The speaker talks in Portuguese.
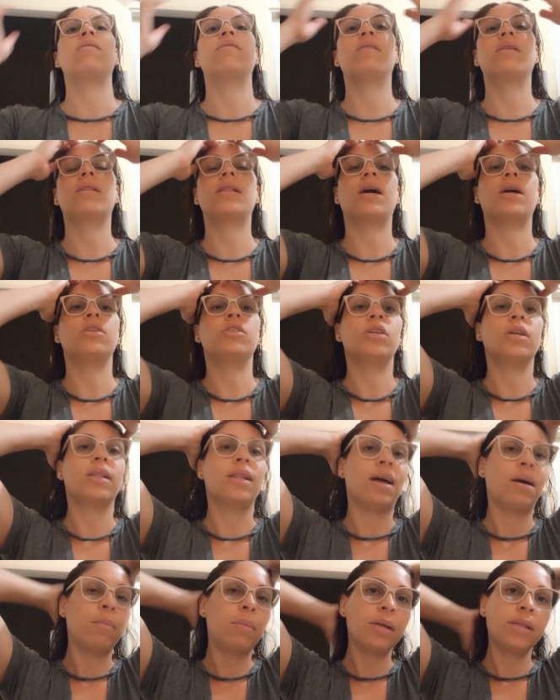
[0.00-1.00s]
fritadinha
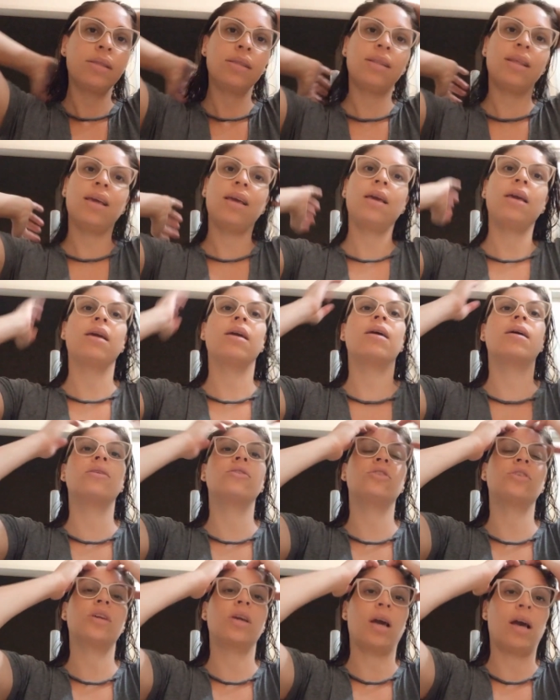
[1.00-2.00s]
na manteiga
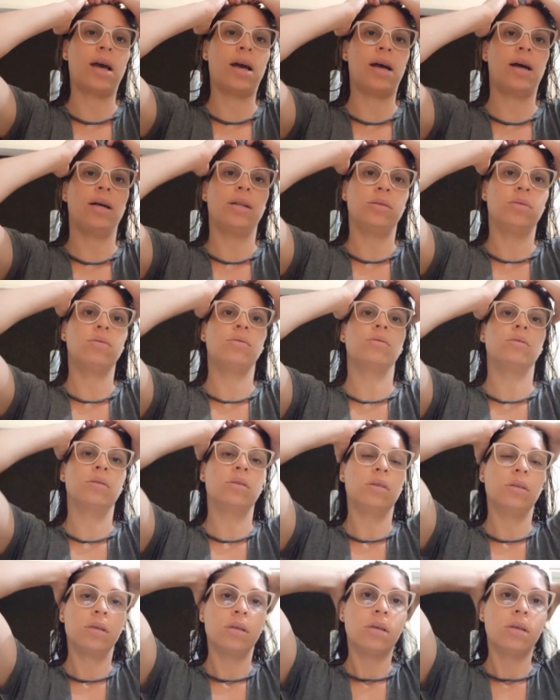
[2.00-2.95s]
de cado.